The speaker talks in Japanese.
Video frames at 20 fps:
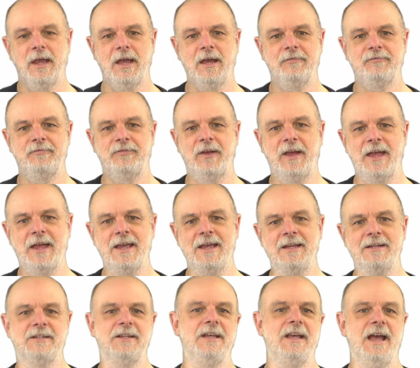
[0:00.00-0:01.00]

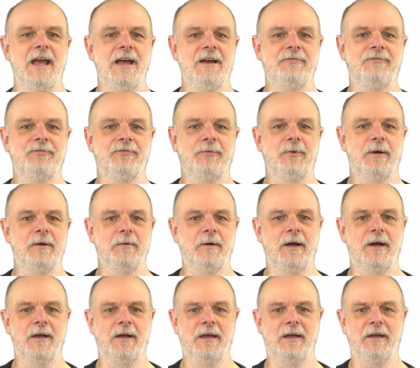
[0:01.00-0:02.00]
FADF
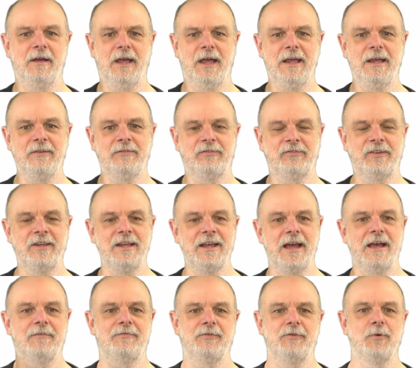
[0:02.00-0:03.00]
は
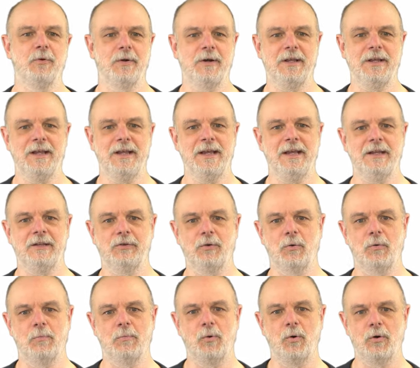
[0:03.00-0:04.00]
ACF よりいいと
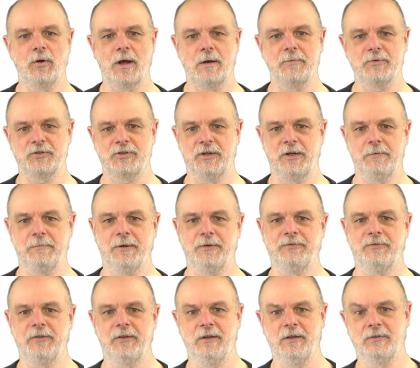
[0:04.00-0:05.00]
思うかもしれま
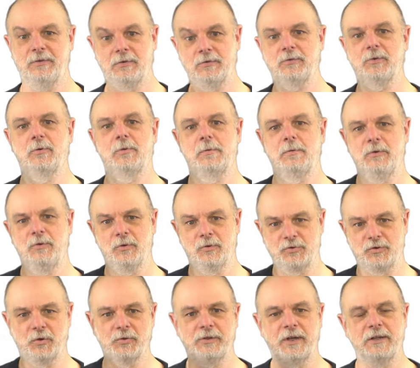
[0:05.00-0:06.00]
せん、えっと、の
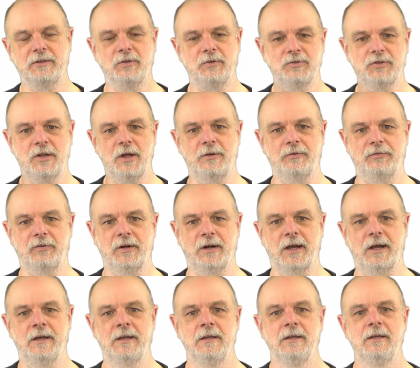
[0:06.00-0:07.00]
状態としてはそれ
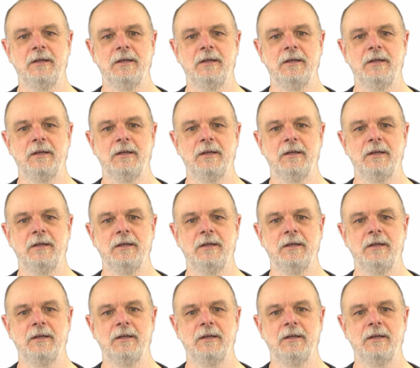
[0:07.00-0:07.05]
が